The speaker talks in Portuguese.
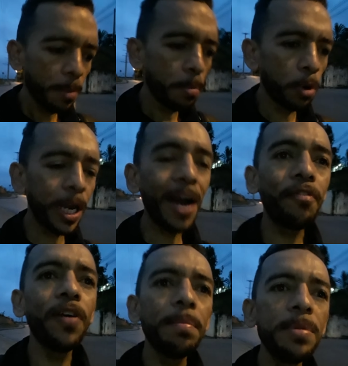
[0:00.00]
Porque a
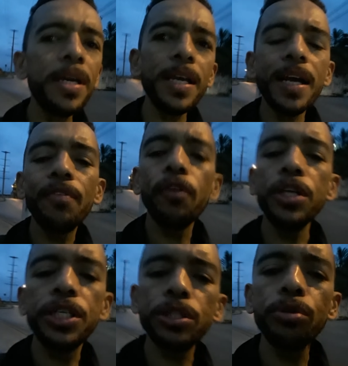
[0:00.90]
família foi
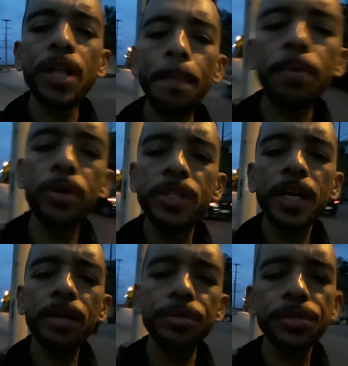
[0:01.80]
instituída por
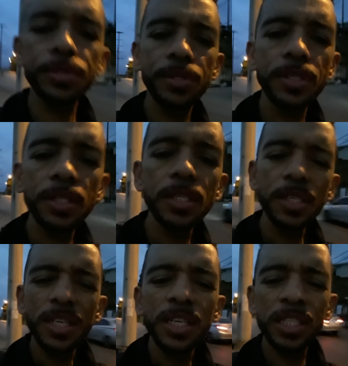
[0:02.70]
Deus.
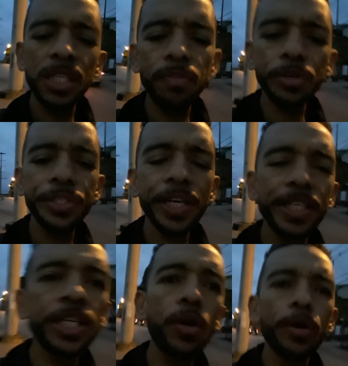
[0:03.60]
E se você
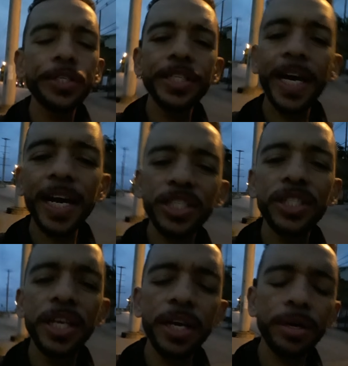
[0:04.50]
se considera de
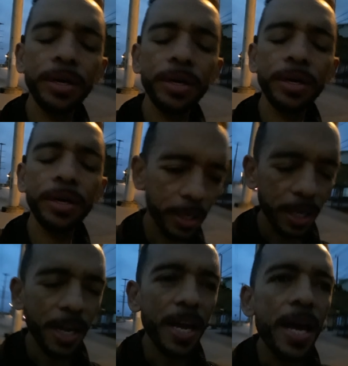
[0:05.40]
Deus,
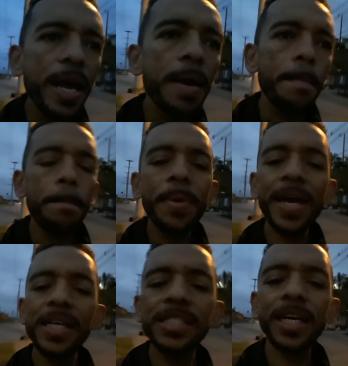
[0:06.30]

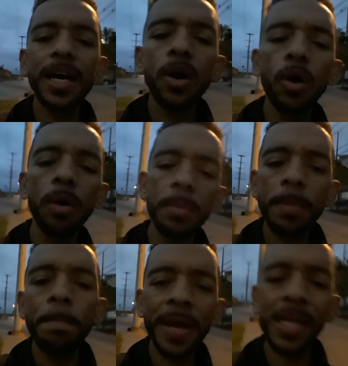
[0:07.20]
pensa homem,
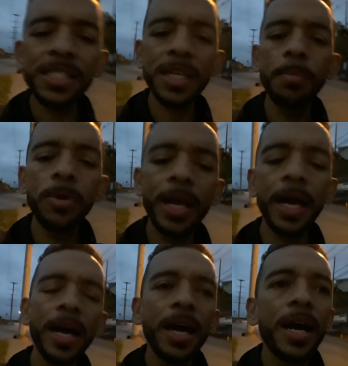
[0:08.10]
pensa
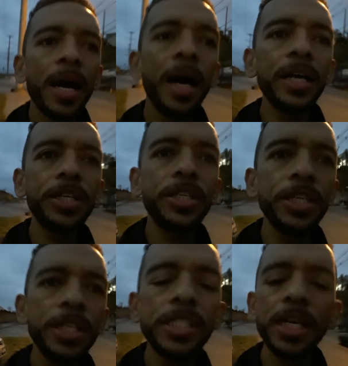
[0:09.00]
mulher, antes de
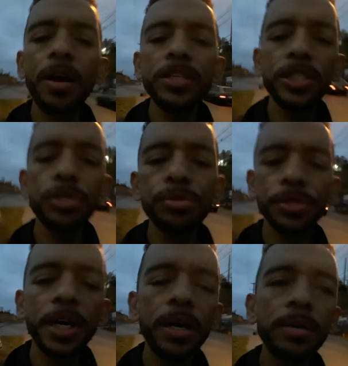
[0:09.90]
iniciar uma
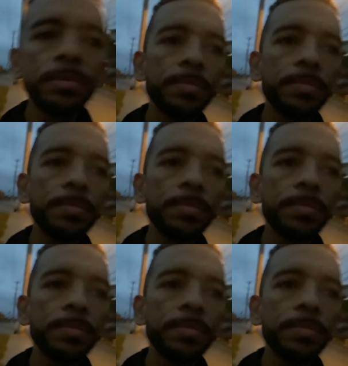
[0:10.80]
discussão.